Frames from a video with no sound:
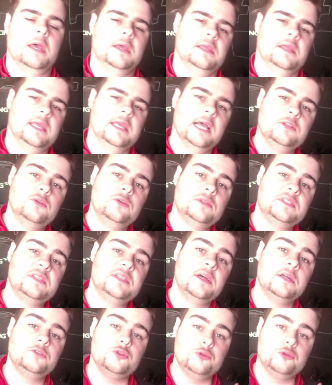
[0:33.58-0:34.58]
Il y a de
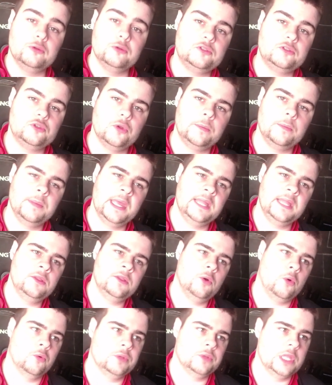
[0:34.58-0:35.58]
ça deux semaines
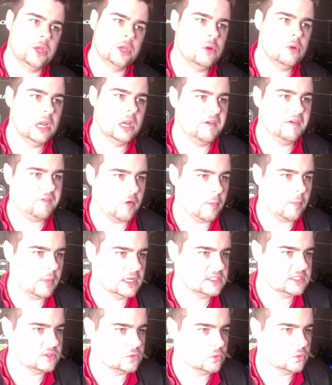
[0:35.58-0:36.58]
on a eu
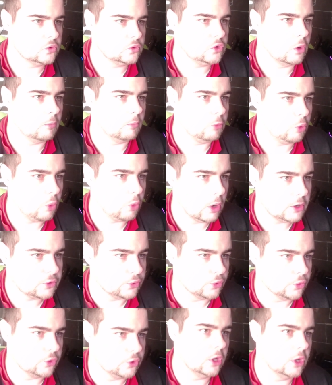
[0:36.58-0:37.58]
l'information comme quoi
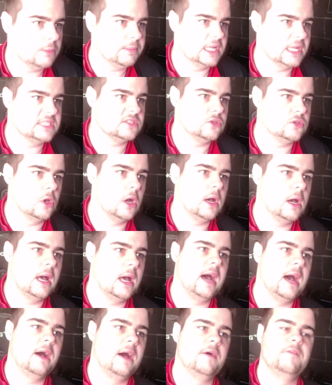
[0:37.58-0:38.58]
que Codemaster
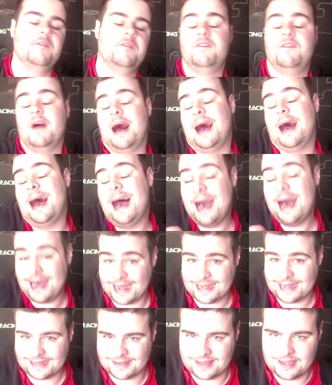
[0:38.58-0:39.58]
a, va
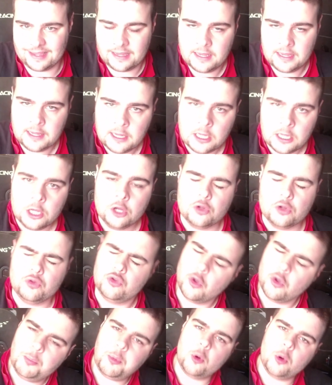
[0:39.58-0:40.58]
arrêter
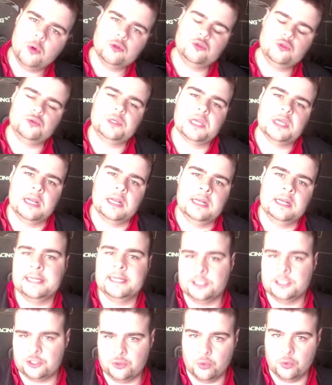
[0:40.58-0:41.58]
de produire
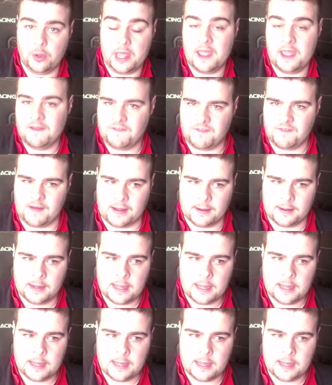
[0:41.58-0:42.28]
les jeux F1.